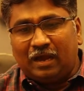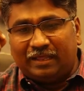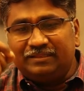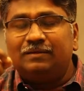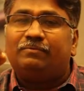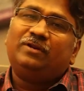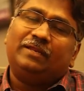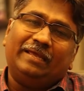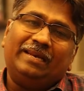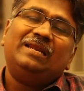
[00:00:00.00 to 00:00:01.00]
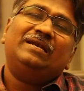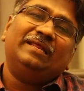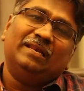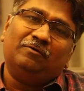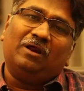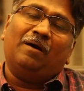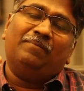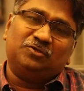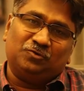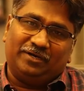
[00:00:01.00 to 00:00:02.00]
அதுக்கப்புறம் எனக்கு எல்என்டியில் ஒரு
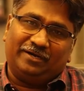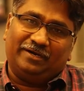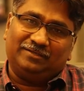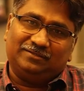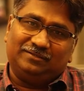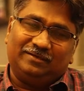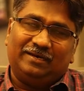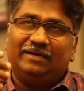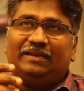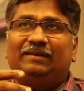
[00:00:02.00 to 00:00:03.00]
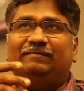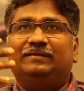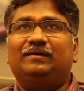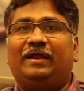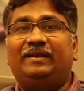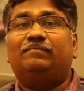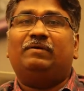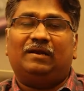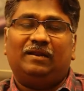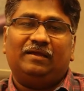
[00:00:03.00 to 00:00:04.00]
ஆப்பர்ச்சுனிட்டி கிடச்சிது எல்என்டியில் வந்து
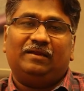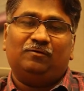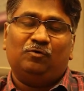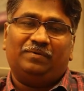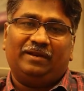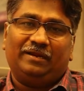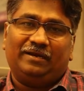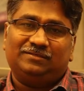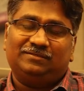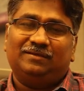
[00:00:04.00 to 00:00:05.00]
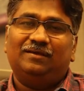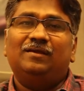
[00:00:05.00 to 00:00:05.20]
ஹைதராபாத்தில் எனக்கு ஓப்பனிங் கிடச்சிது